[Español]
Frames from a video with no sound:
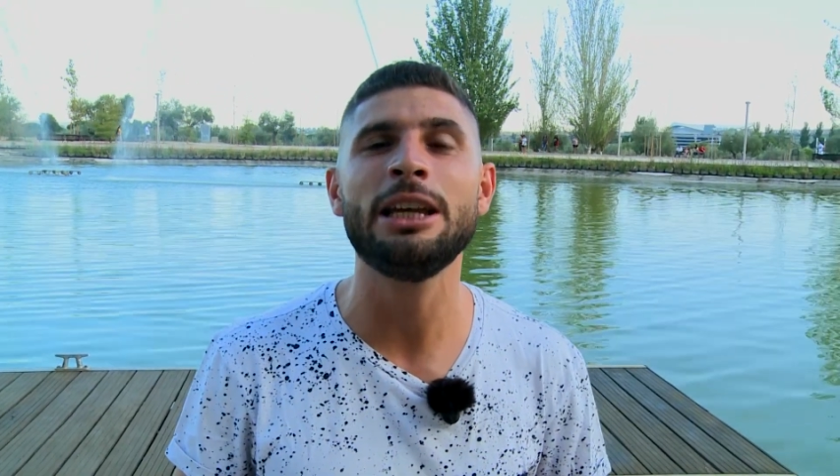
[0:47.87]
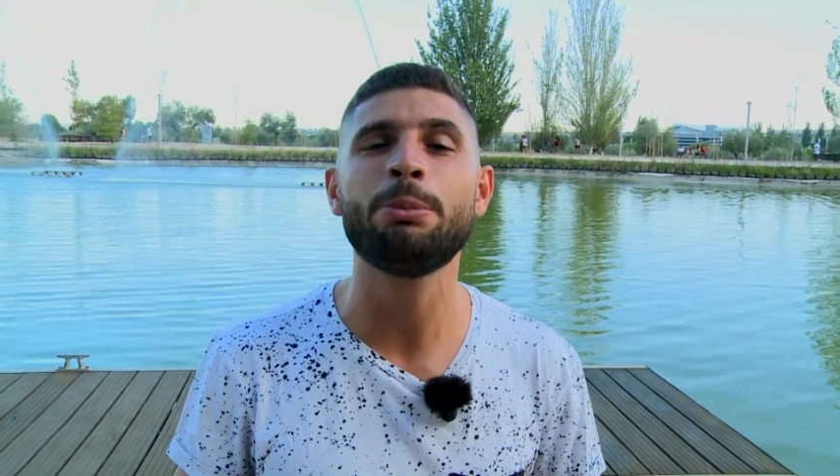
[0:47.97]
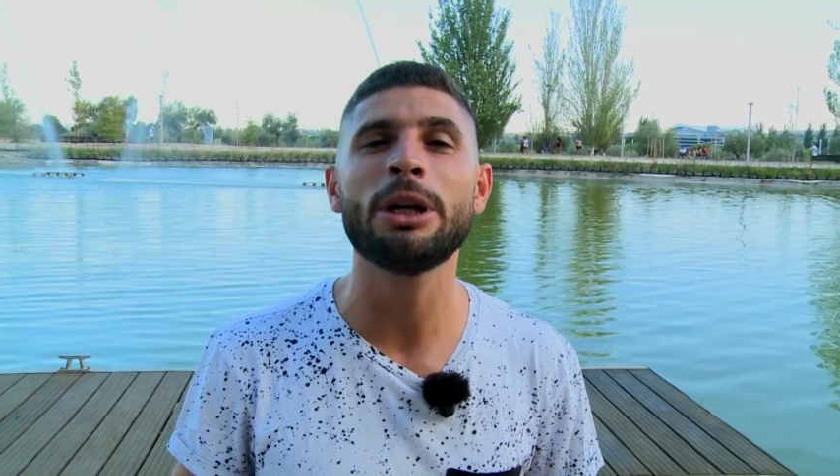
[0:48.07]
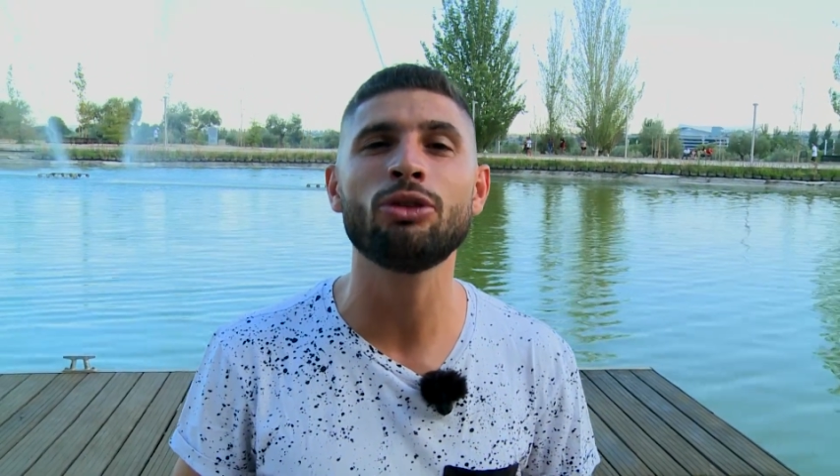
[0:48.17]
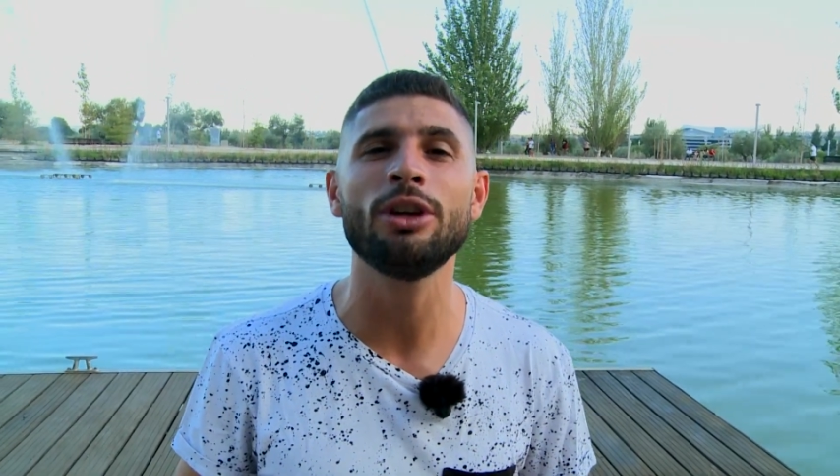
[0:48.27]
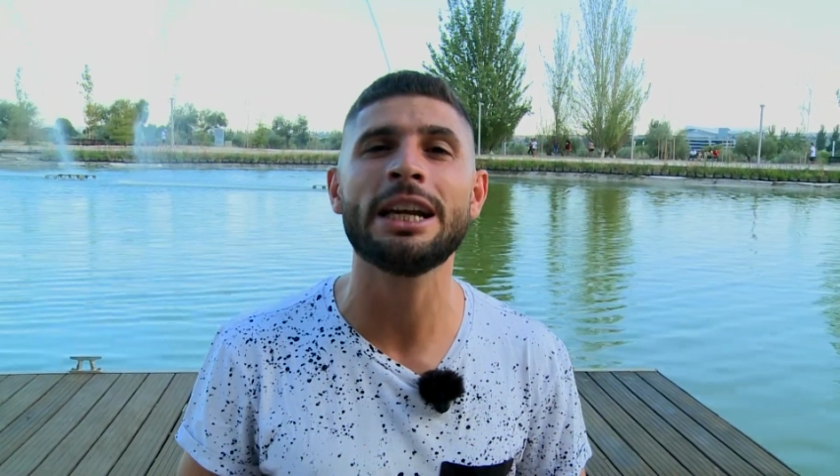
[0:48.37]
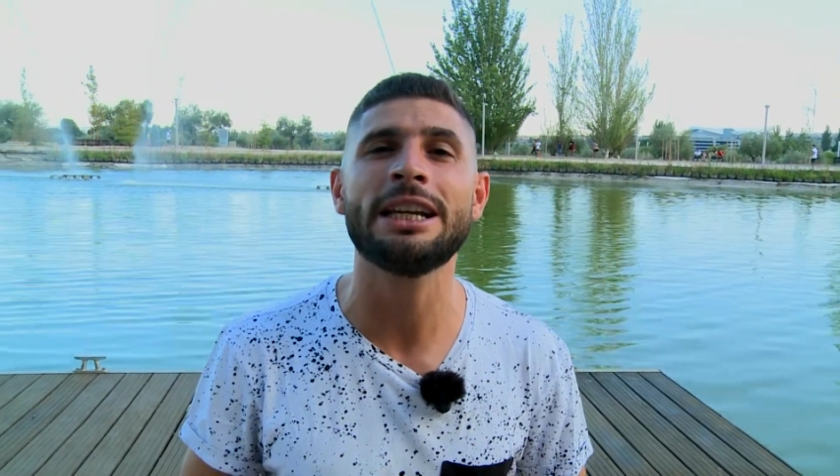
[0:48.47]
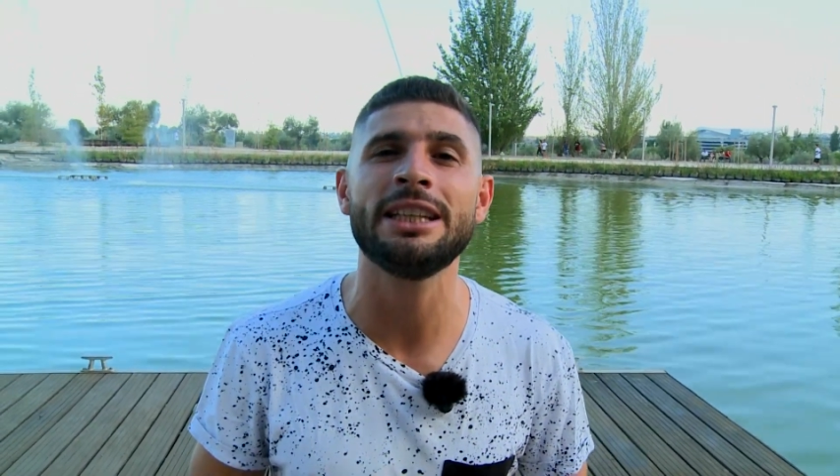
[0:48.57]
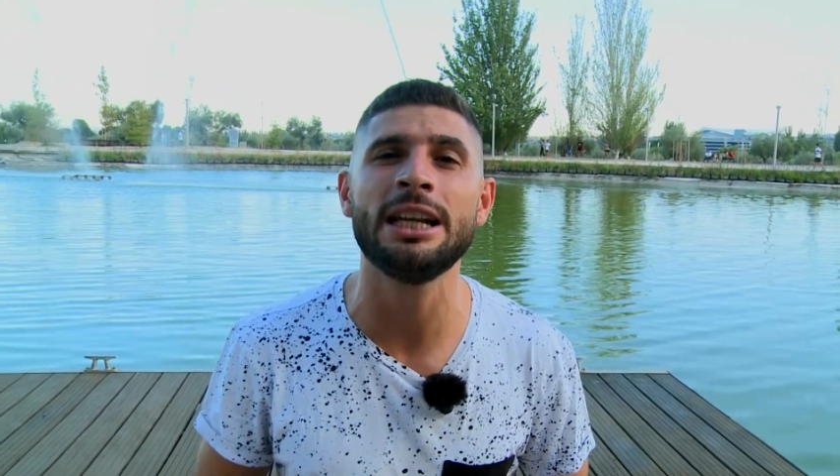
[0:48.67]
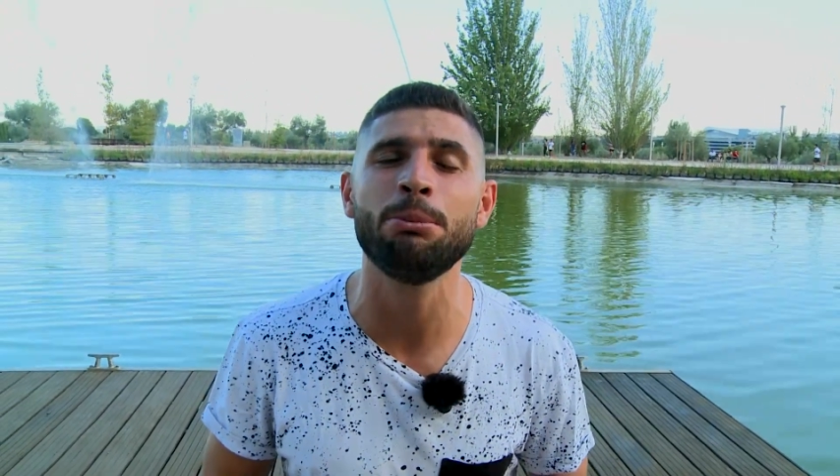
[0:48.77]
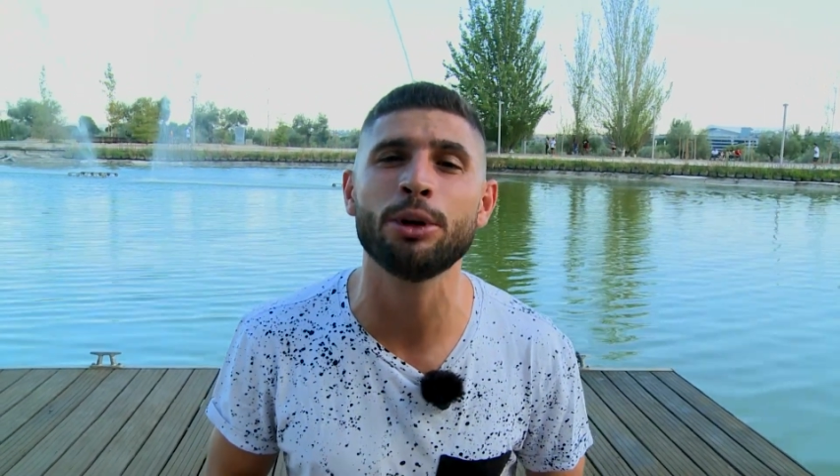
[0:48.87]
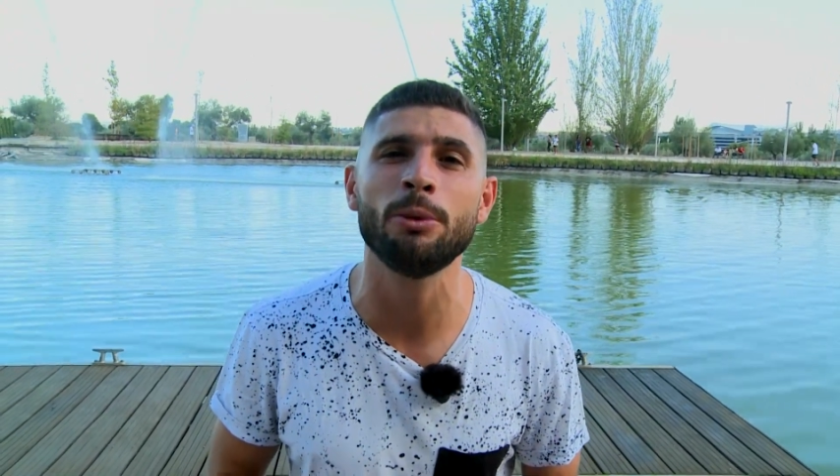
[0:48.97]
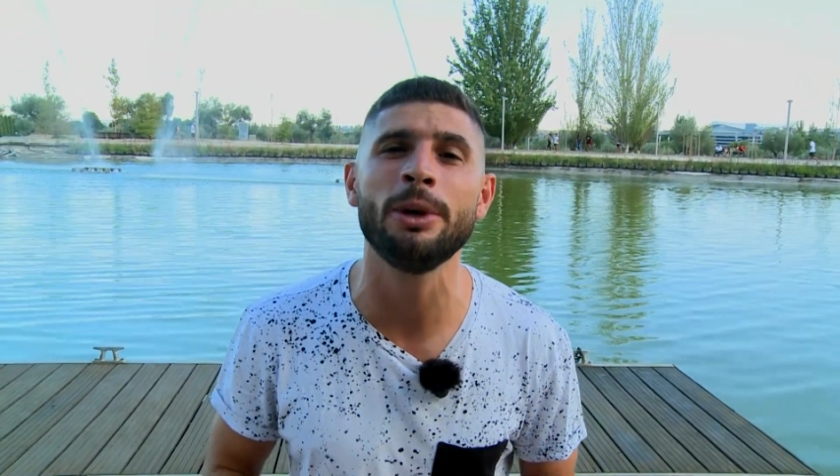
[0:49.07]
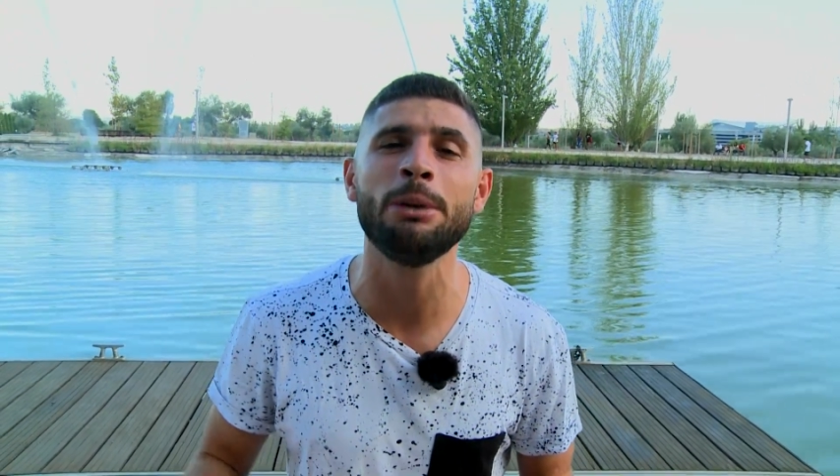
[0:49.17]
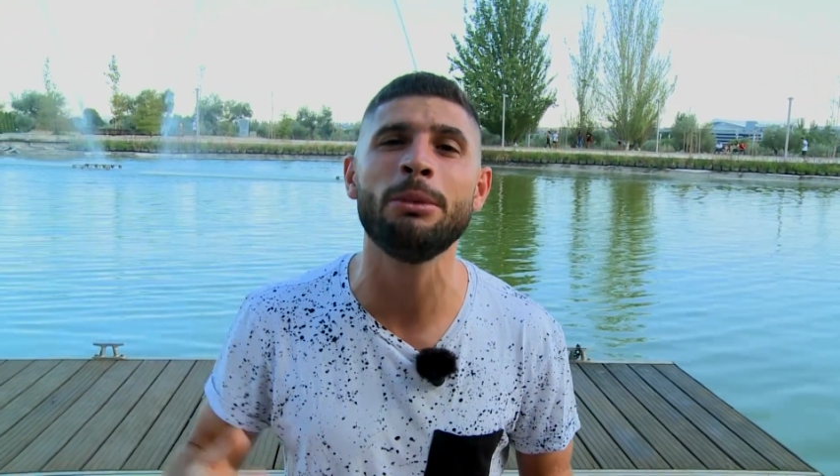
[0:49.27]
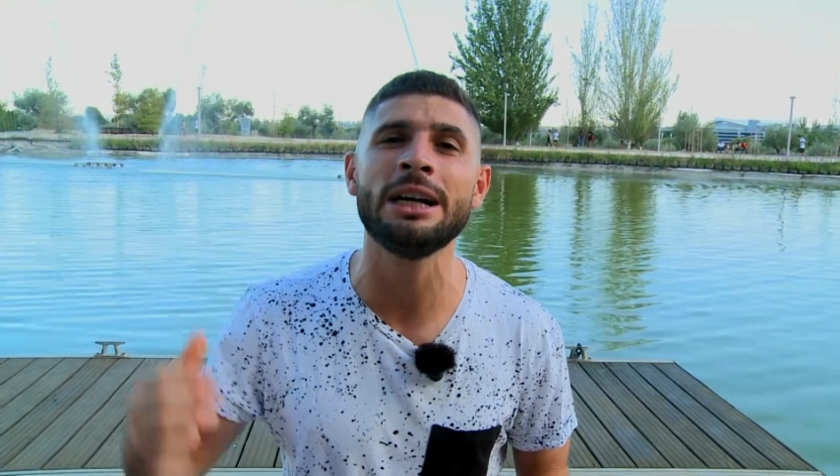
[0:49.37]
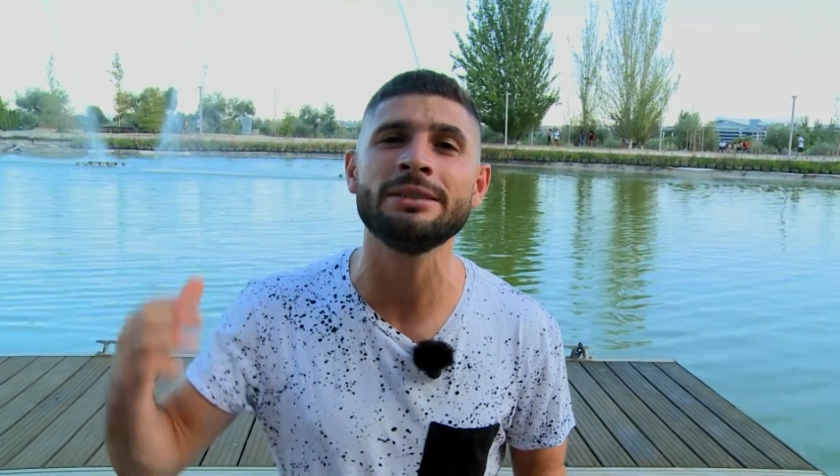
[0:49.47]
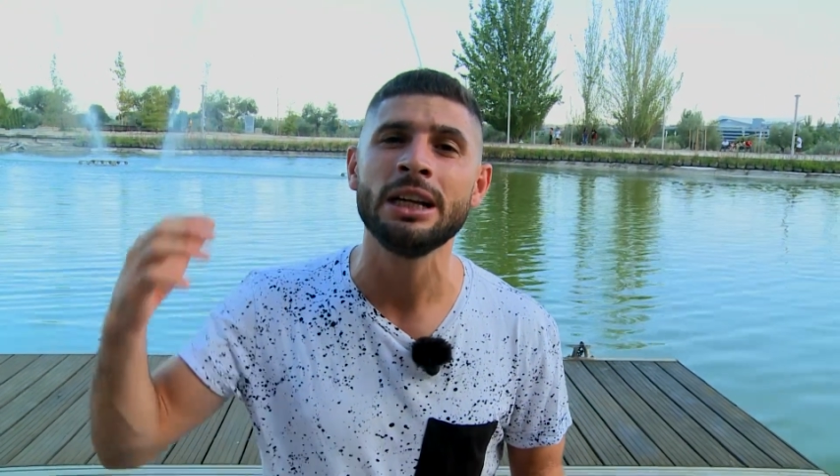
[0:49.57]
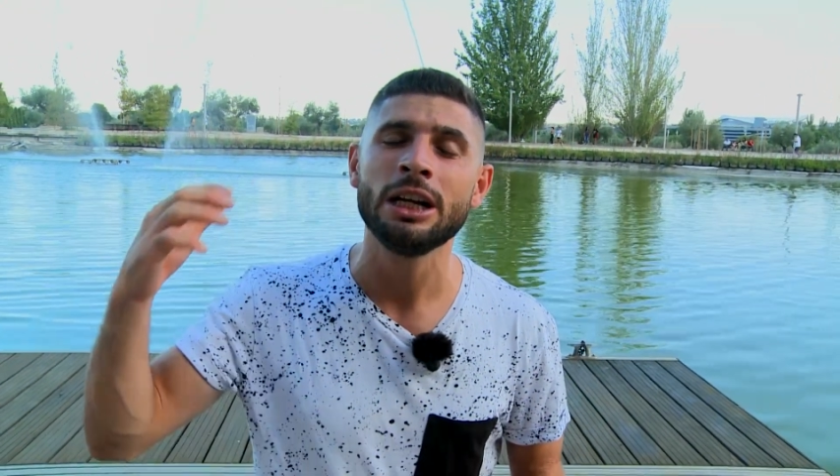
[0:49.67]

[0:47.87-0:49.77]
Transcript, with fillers: Hay personas que tienen problemas